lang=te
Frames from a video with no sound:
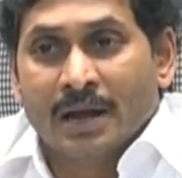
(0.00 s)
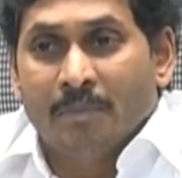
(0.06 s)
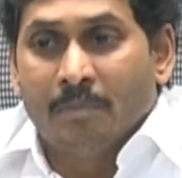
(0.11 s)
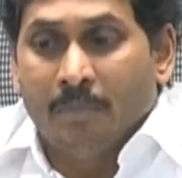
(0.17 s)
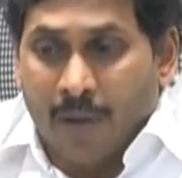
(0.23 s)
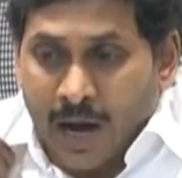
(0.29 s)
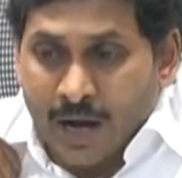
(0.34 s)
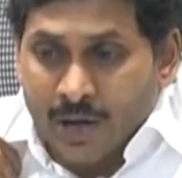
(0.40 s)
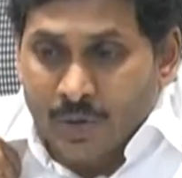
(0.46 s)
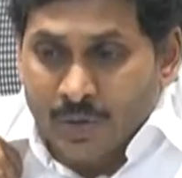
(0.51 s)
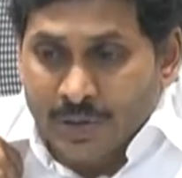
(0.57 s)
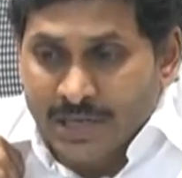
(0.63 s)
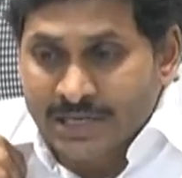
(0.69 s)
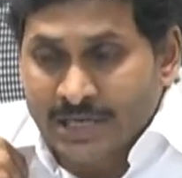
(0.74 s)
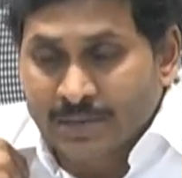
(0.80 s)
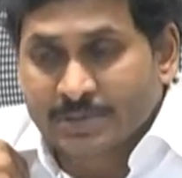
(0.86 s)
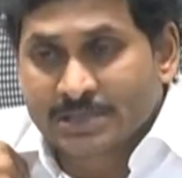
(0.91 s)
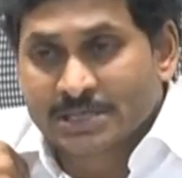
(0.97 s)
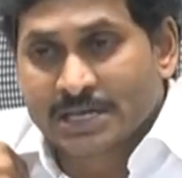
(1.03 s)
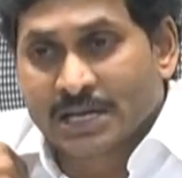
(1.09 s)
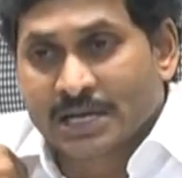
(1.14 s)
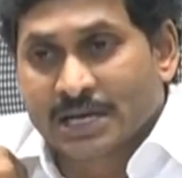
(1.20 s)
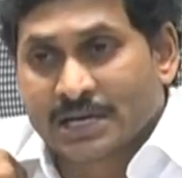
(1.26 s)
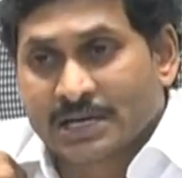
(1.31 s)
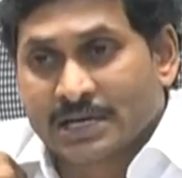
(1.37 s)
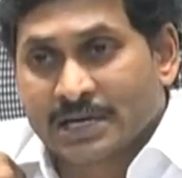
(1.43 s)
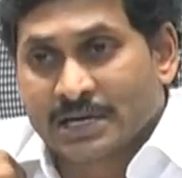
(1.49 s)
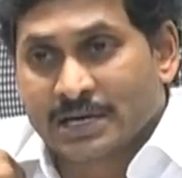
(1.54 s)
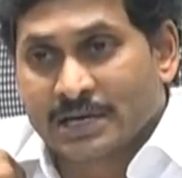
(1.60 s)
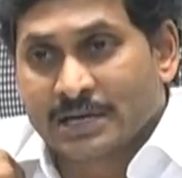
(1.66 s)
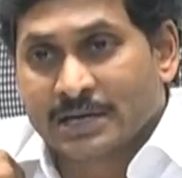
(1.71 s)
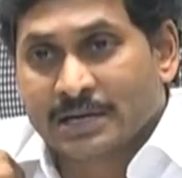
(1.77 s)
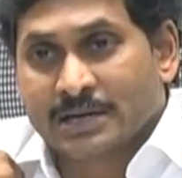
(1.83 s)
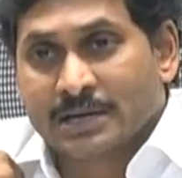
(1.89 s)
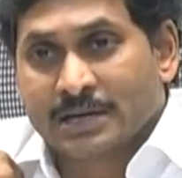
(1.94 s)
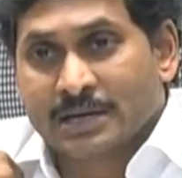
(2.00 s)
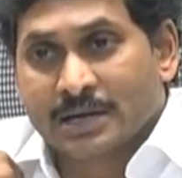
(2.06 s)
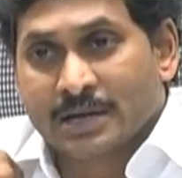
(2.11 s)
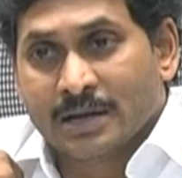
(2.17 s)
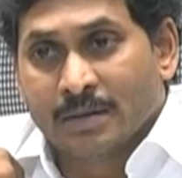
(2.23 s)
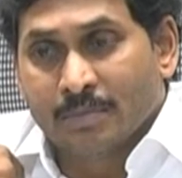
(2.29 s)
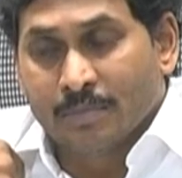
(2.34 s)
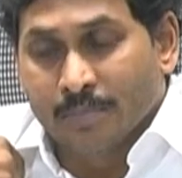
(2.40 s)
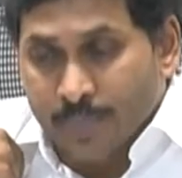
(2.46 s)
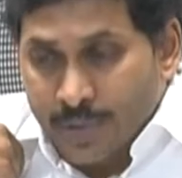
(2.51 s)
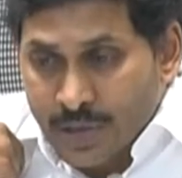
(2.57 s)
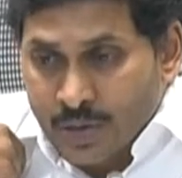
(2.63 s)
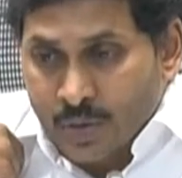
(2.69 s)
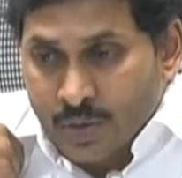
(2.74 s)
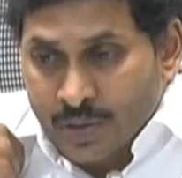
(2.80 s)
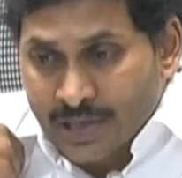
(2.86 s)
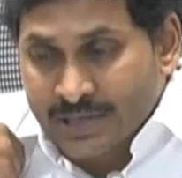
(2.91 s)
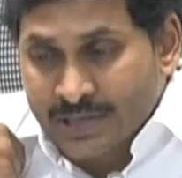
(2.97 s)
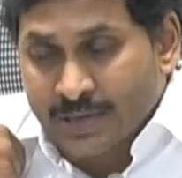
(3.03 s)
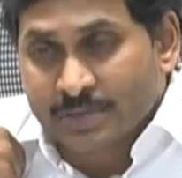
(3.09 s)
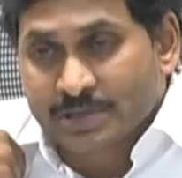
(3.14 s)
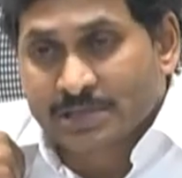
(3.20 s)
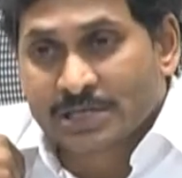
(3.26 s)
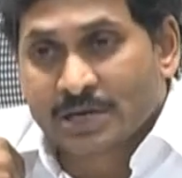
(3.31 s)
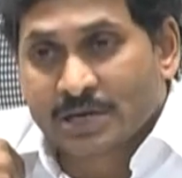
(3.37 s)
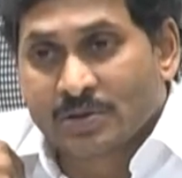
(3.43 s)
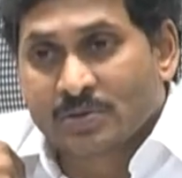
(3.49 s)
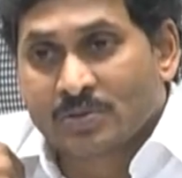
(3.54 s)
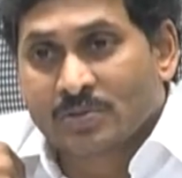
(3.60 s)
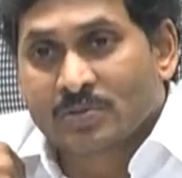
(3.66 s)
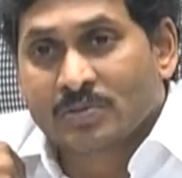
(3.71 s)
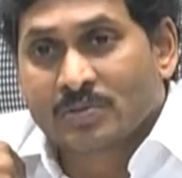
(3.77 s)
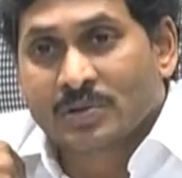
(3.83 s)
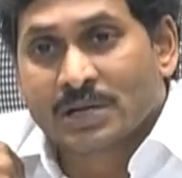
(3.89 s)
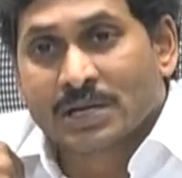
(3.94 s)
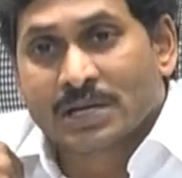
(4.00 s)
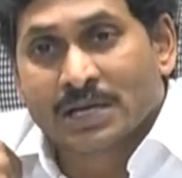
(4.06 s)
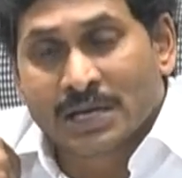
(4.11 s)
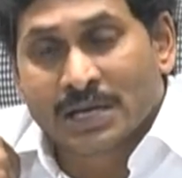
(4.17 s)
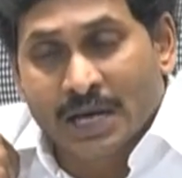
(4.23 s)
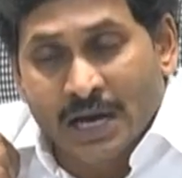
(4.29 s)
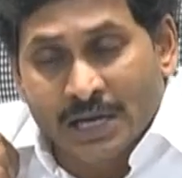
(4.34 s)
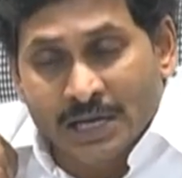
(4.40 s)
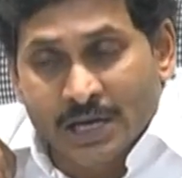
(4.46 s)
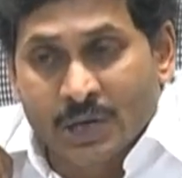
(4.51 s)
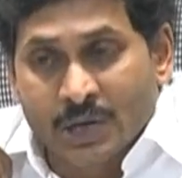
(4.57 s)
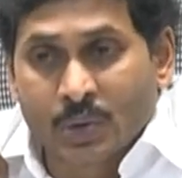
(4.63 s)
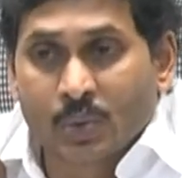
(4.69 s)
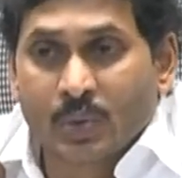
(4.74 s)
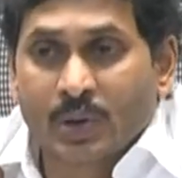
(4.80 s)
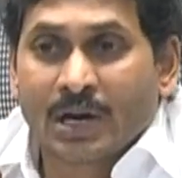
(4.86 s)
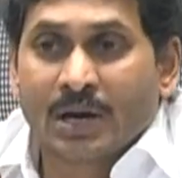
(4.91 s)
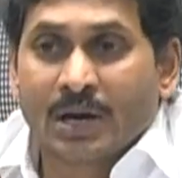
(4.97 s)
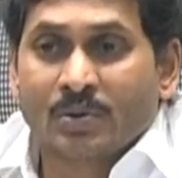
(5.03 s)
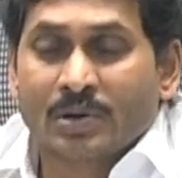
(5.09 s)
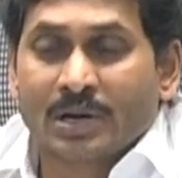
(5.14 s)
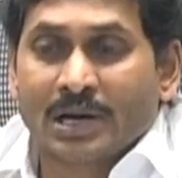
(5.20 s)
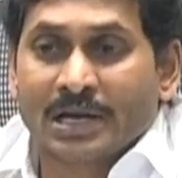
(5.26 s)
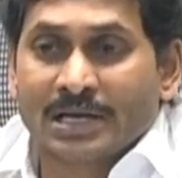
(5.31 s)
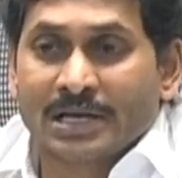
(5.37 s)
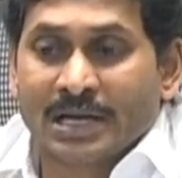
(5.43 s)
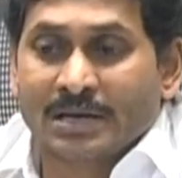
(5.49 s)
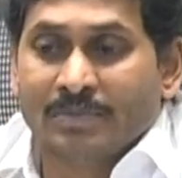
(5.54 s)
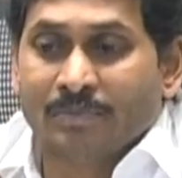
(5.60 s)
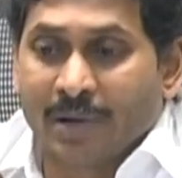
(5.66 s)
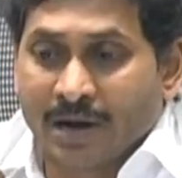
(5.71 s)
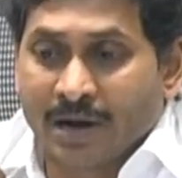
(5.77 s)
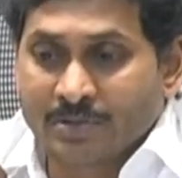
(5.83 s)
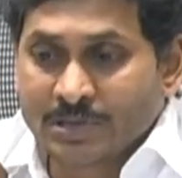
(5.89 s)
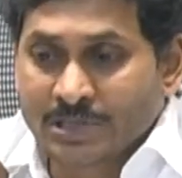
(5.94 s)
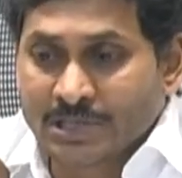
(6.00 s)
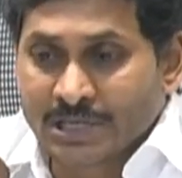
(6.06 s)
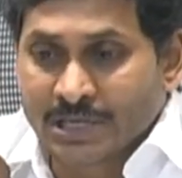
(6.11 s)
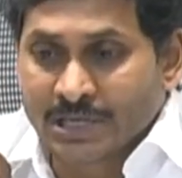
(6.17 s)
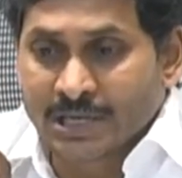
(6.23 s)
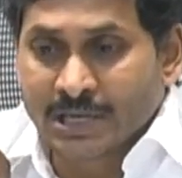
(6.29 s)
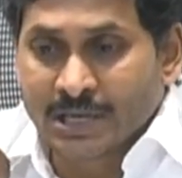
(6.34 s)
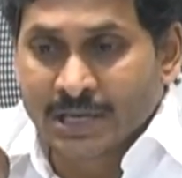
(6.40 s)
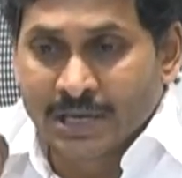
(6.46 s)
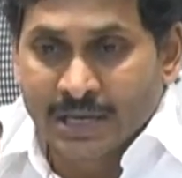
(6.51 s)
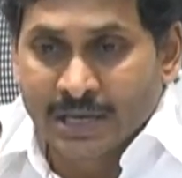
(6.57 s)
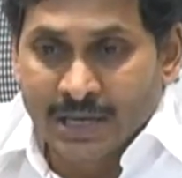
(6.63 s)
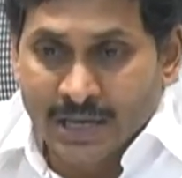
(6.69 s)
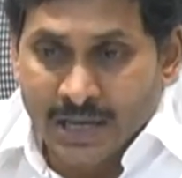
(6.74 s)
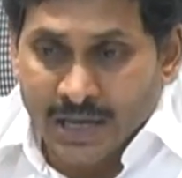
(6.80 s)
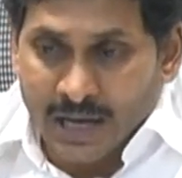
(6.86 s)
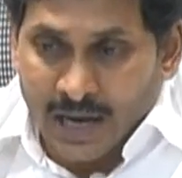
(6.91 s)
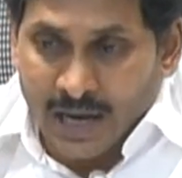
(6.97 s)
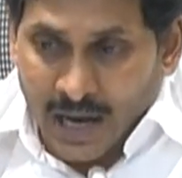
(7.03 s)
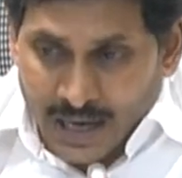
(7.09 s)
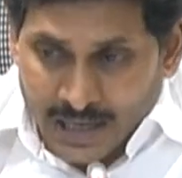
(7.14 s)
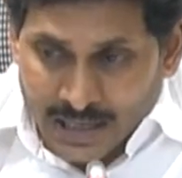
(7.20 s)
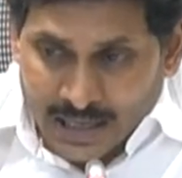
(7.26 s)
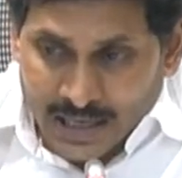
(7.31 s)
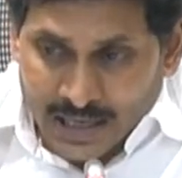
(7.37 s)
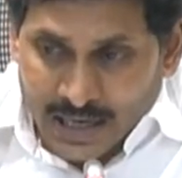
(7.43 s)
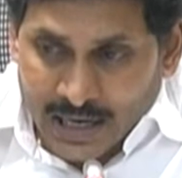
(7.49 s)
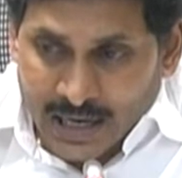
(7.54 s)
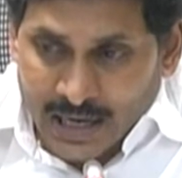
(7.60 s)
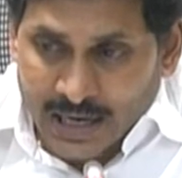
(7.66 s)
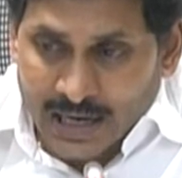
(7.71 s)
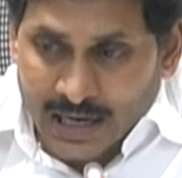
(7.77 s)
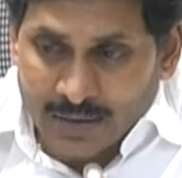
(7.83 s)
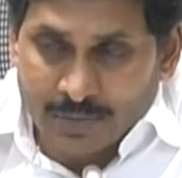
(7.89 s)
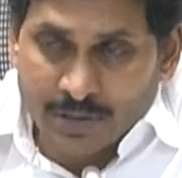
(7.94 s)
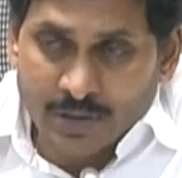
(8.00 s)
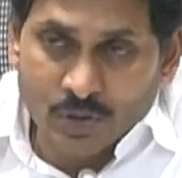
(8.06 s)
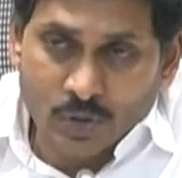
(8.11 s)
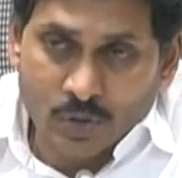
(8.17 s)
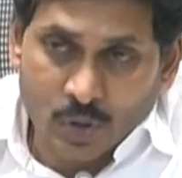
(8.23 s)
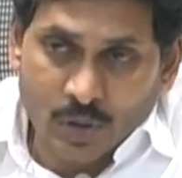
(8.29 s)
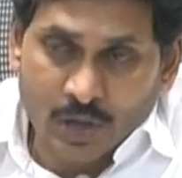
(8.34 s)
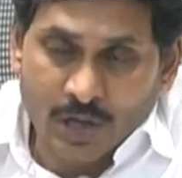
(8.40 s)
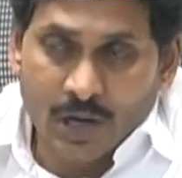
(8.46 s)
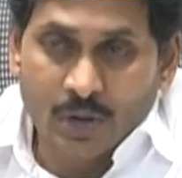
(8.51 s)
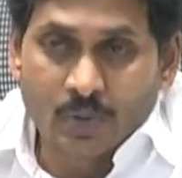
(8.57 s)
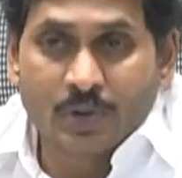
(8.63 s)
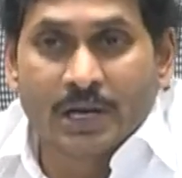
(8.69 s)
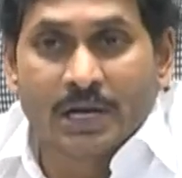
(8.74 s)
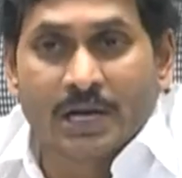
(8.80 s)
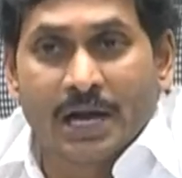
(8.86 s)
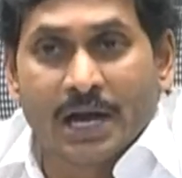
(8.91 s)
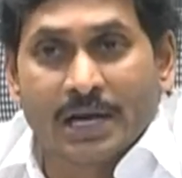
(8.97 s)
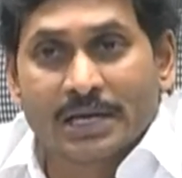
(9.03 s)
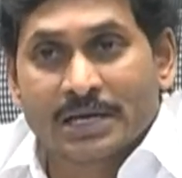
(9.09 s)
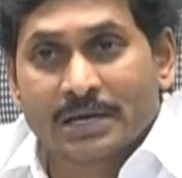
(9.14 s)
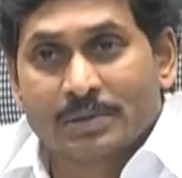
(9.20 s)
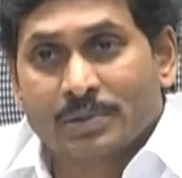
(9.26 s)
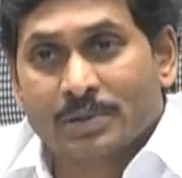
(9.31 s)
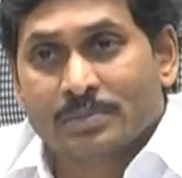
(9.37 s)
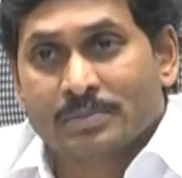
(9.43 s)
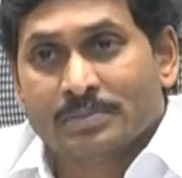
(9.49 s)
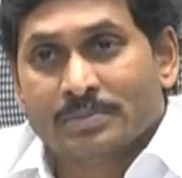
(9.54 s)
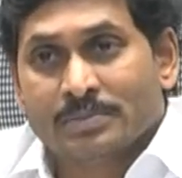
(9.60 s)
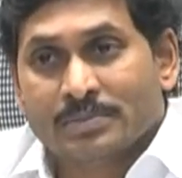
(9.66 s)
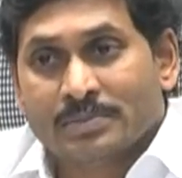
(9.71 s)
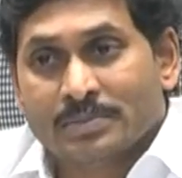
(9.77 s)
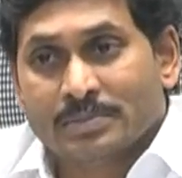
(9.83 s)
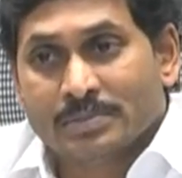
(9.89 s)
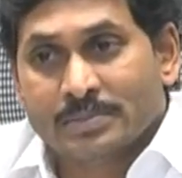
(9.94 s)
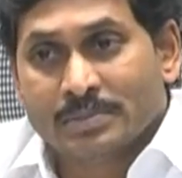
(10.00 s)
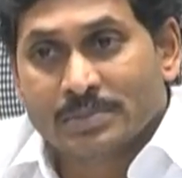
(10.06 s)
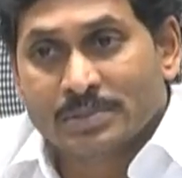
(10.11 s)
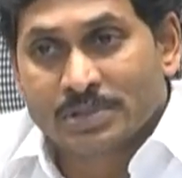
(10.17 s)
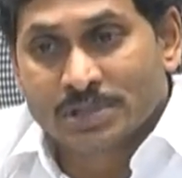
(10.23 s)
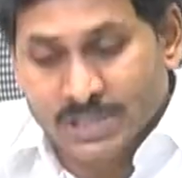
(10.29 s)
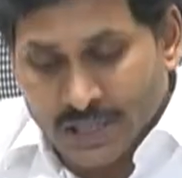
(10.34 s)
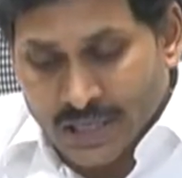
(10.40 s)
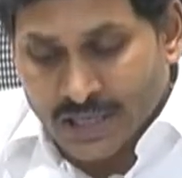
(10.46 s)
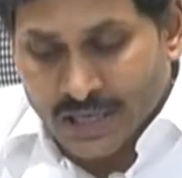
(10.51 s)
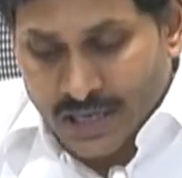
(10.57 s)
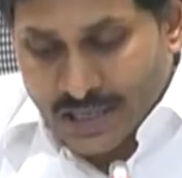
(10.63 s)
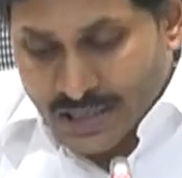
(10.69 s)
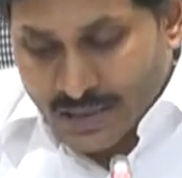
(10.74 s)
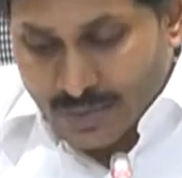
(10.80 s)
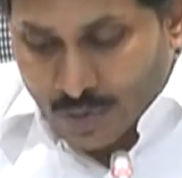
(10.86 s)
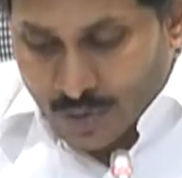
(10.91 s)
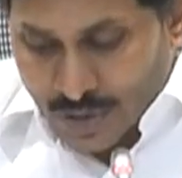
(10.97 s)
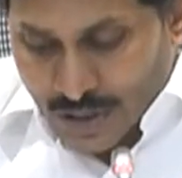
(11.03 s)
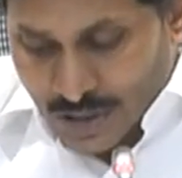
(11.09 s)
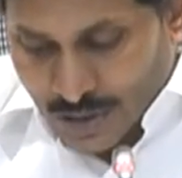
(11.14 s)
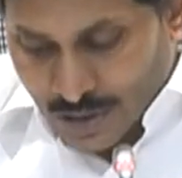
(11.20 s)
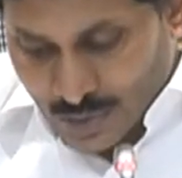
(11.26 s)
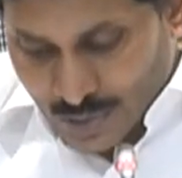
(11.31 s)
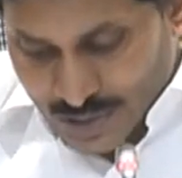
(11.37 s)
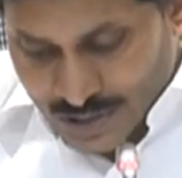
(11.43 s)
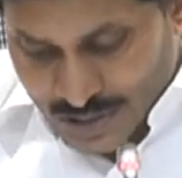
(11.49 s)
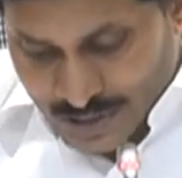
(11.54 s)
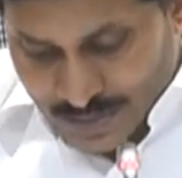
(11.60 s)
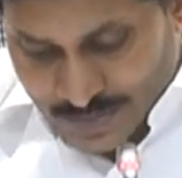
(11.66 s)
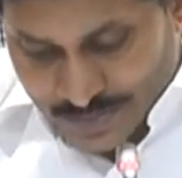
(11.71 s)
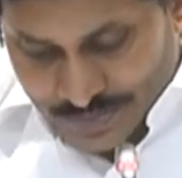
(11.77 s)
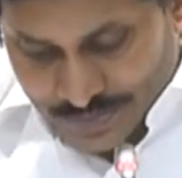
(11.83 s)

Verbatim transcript: మాకున్న సమస్యల కన్నా మీకున్న సమస్యలు ఇంకా ఎక్కువగా ఉన్నాయి అని భావించి అన్ని రకాలుగా మీకు తోడుగా ఉండే కార్యక్రమం చేయడానికి ముందడుగులు వేశారు